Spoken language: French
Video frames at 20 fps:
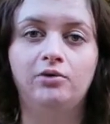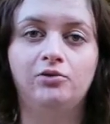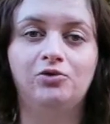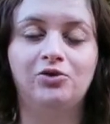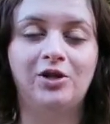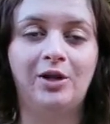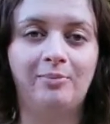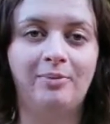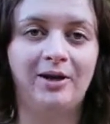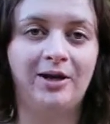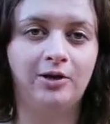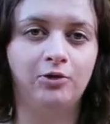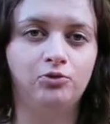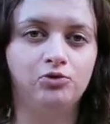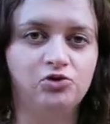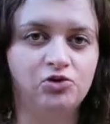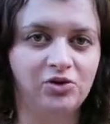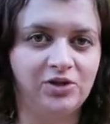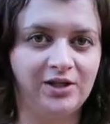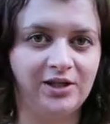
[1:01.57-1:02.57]
qu'on appelle un coup
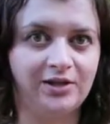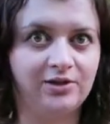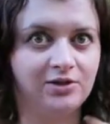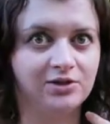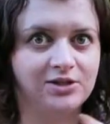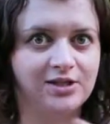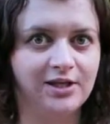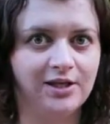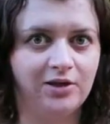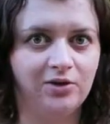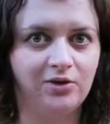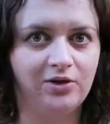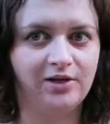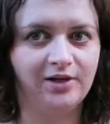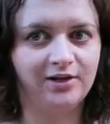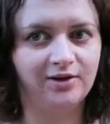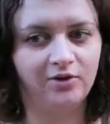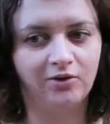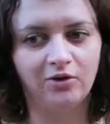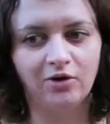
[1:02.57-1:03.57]
de sonnette quand il y a les
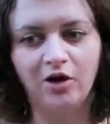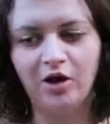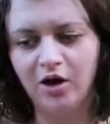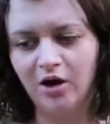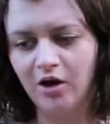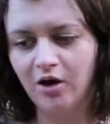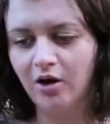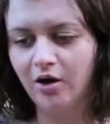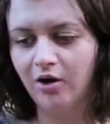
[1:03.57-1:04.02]
colliers étrangleurs,